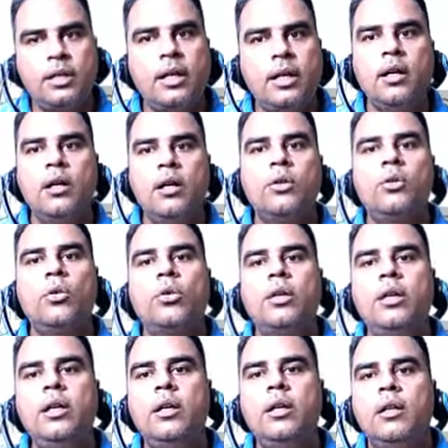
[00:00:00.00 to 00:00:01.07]
है क्योंकि
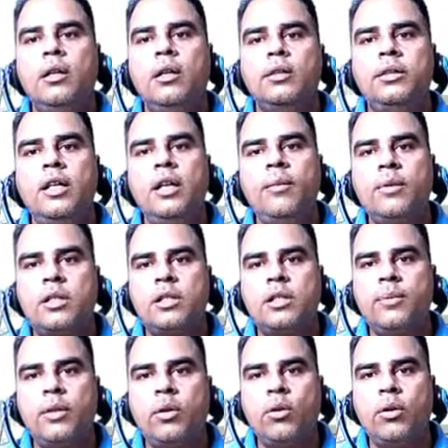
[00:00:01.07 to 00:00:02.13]
जिन मसल्स
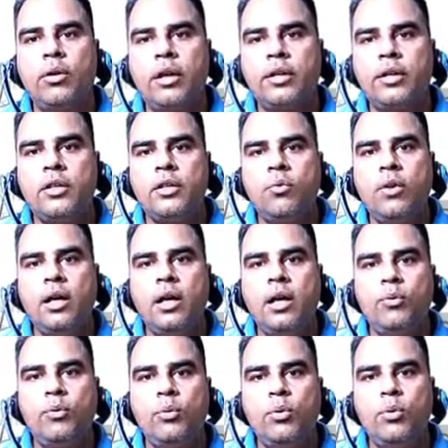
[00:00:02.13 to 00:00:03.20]
में कॉन्ट्रेक्शन हुआ है
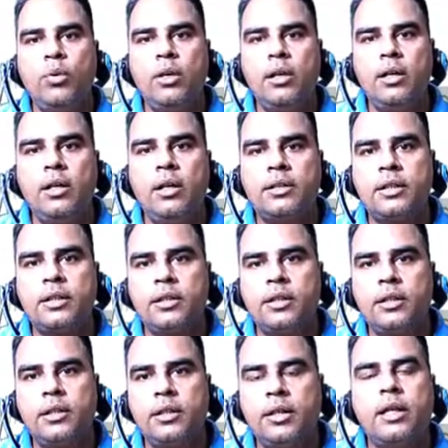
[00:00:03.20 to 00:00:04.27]
अब उनमें होगा
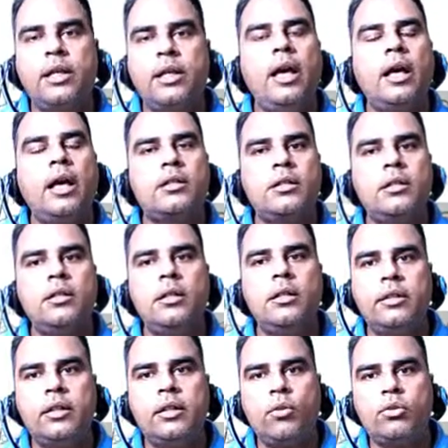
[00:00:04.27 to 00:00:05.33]
रिलैक्सेशन यानी कि एक्सटर्नल
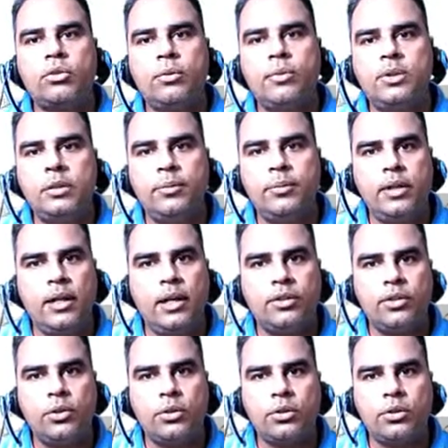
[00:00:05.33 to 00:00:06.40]
इंटरकोस्टल मसल्स में
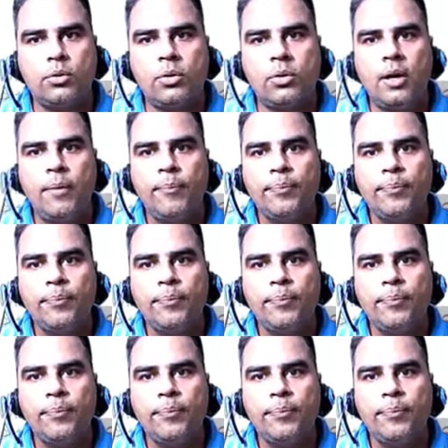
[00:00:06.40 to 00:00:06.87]
रिलैक्सेशन होगा